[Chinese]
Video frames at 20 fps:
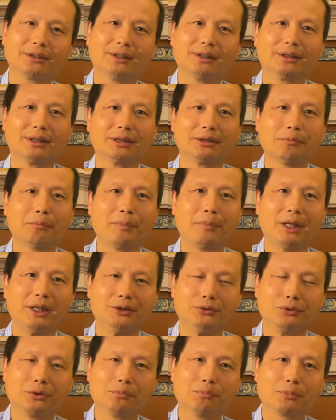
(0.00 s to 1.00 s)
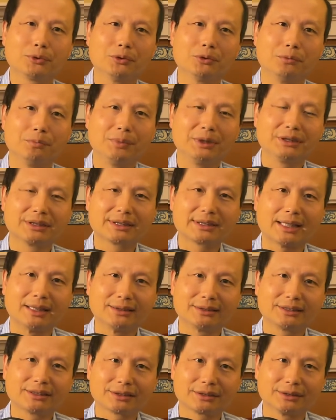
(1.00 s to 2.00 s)
啊，美军步兵
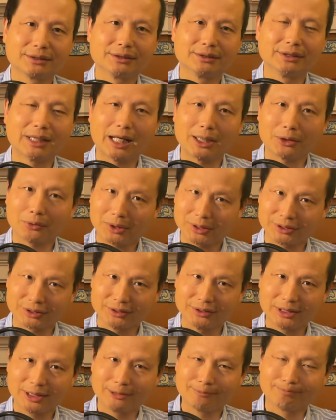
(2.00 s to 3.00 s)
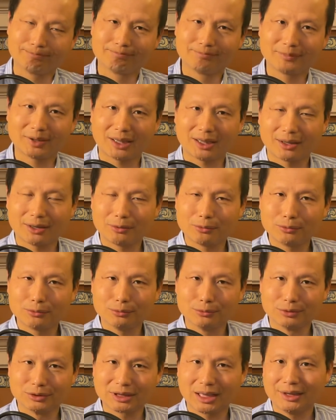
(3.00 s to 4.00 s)
三师那段时间，呃
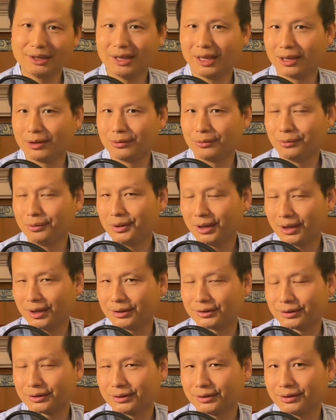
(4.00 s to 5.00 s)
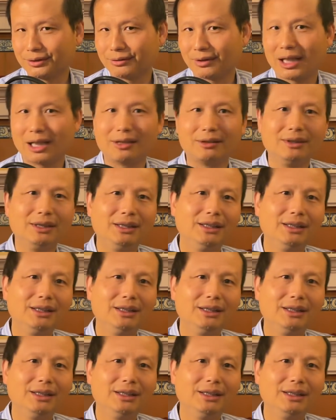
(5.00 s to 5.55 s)
五三年一月二十九号，